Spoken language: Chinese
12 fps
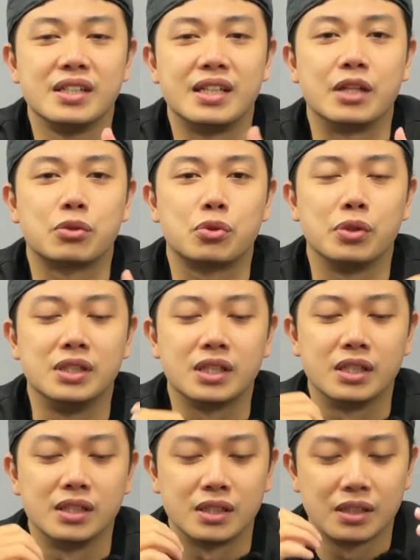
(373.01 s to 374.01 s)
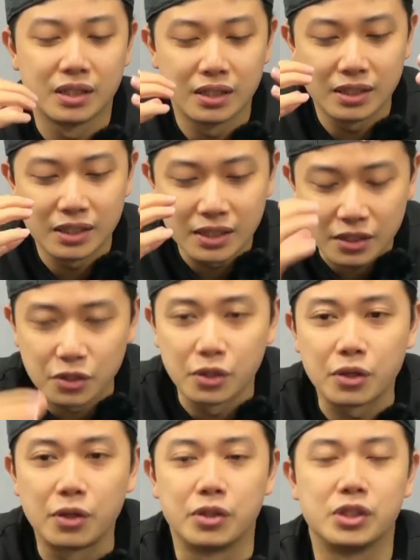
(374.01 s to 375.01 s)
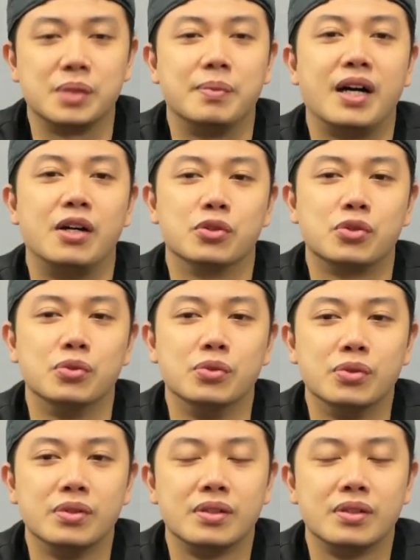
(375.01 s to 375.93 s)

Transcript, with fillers: 那对这个 Gogoro 有什么好处？